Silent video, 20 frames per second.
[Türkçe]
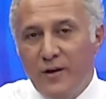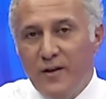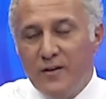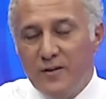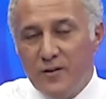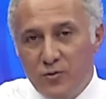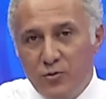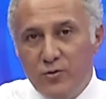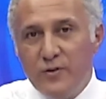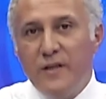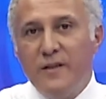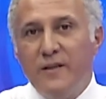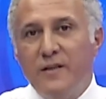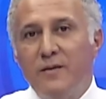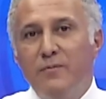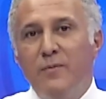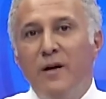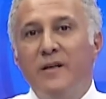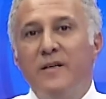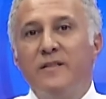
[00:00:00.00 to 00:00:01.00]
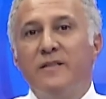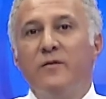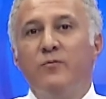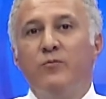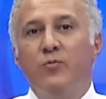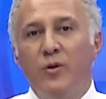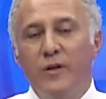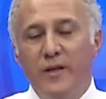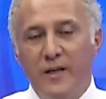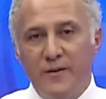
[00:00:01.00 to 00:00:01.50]
Şimdi Türkiye'de de maalesef
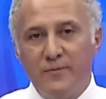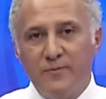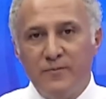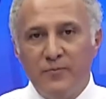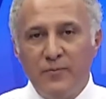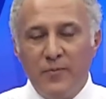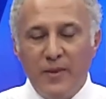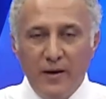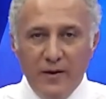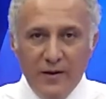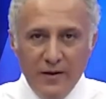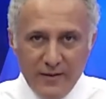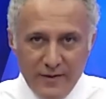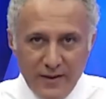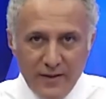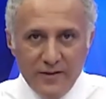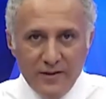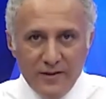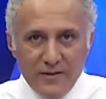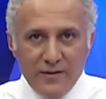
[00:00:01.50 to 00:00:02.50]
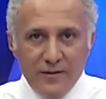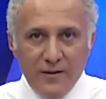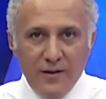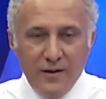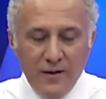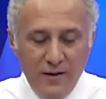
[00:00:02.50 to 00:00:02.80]
böyle. Nedir?